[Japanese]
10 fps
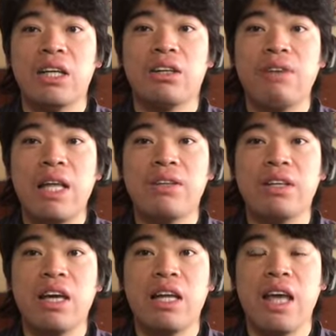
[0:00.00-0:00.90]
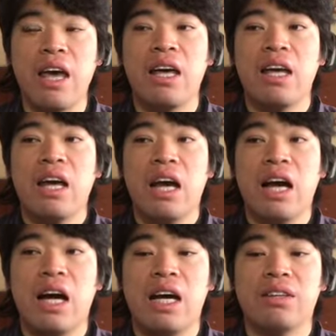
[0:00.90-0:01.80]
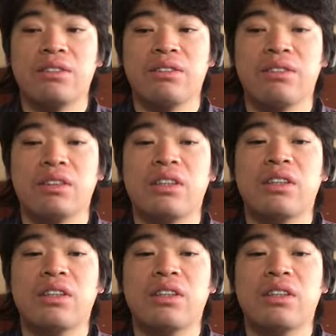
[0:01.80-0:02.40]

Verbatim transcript: コメントにはね、あの、